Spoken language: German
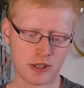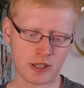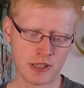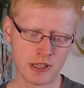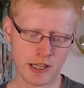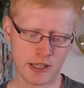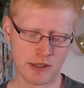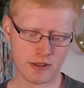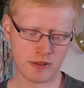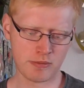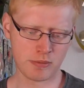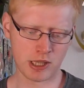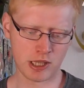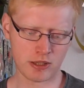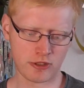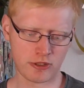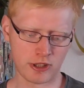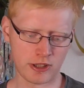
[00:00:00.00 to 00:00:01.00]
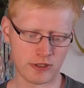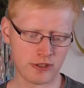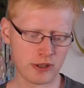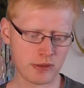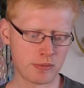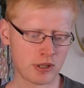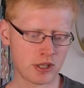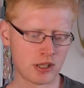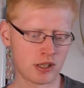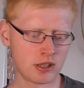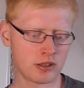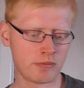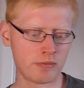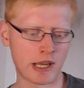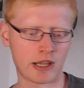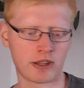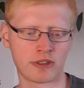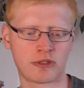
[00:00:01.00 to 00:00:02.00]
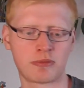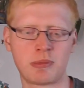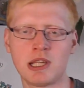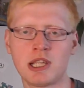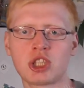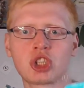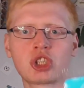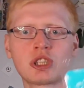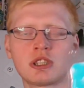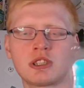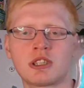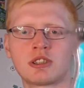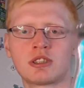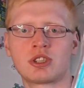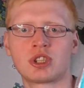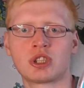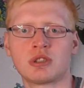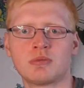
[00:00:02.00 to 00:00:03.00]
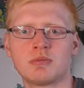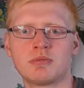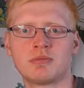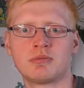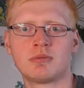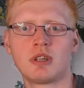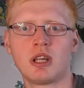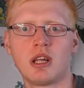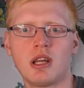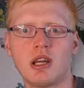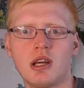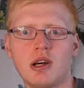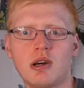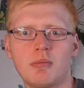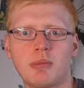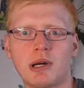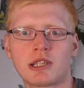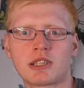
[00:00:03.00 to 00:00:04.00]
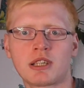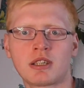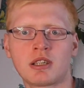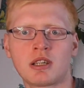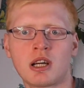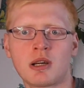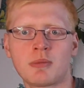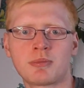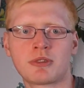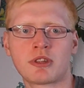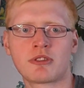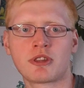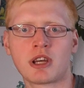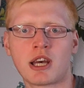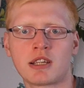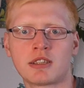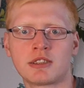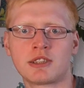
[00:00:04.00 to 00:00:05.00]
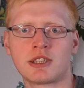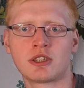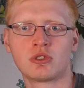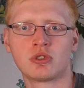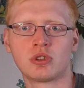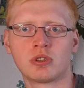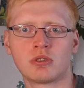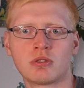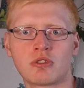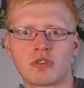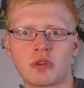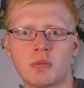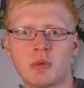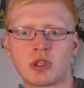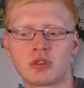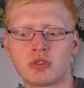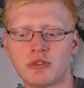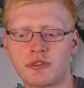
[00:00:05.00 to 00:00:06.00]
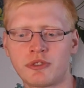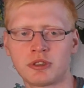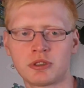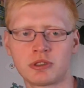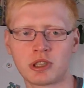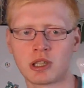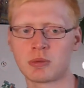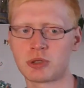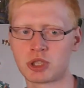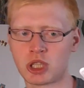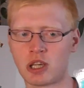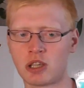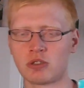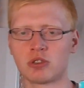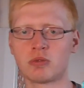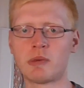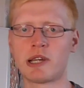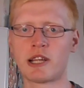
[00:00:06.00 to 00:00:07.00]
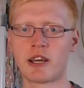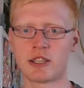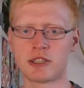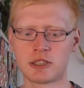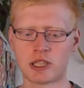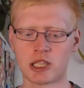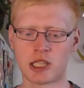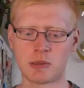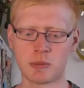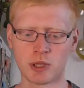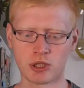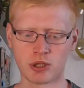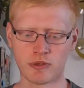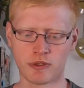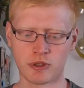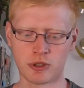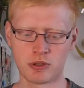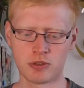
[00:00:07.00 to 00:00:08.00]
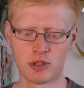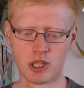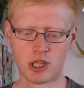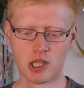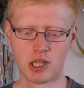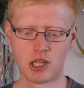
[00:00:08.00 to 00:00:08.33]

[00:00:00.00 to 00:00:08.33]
Dann ein Sensibar Make Splash, den hatte ich im Bad angehabt. Das ist ja einer der neueren Sommerdüfte. Da habe ich ja auch noch meine Handcreme davon.